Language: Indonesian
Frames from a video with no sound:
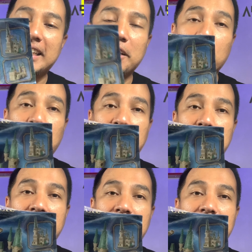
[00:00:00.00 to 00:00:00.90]
Lego
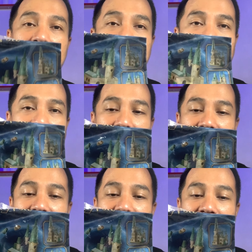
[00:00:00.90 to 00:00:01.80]
Polybag Nah,
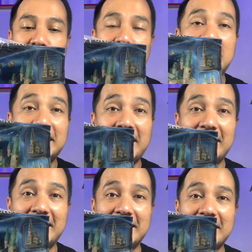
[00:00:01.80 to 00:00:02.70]
nanti kita langsung aja kita
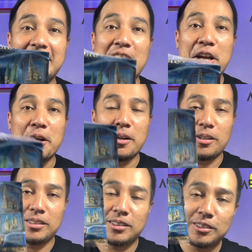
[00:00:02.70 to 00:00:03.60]
rakit.
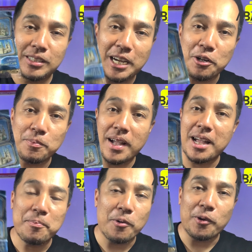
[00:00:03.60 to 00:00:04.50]
Jangan lupa
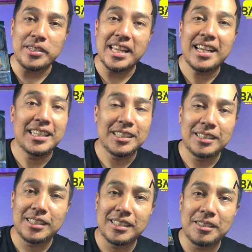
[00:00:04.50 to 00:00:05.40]
pokoknya
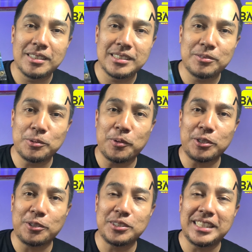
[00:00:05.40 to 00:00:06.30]
support
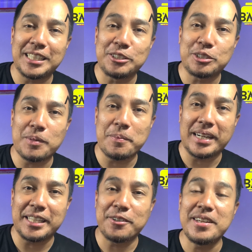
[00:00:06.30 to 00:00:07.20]
terus channel YouTube Abang
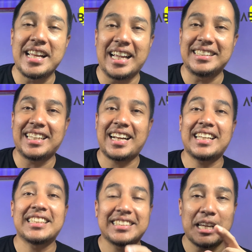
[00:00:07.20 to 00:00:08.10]
Lego dengan
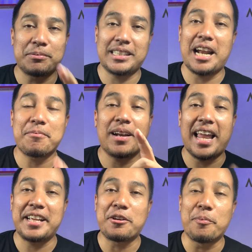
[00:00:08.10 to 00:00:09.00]
cara subscribe,
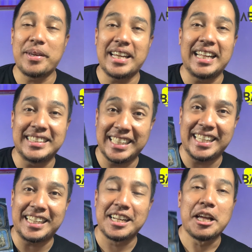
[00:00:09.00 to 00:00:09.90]
like, comment, and
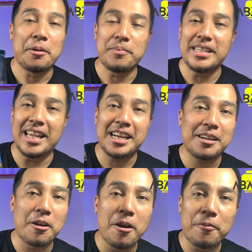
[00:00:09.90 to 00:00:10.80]
share biar
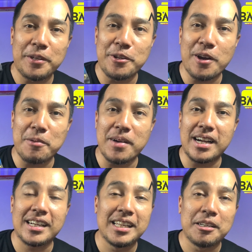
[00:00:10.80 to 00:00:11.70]
video
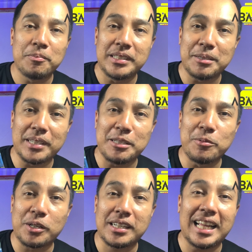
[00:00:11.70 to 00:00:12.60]
Abang bisa
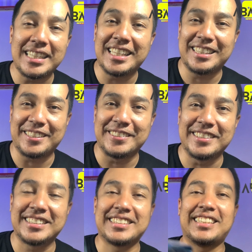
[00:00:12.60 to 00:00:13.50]
menghibur kalian
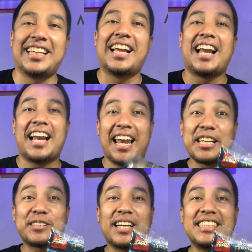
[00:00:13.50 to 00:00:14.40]
terus.
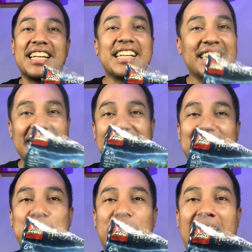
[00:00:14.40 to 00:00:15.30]
Langsung aja kita
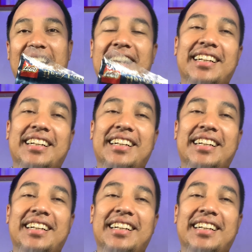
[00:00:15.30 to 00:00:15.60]
buka.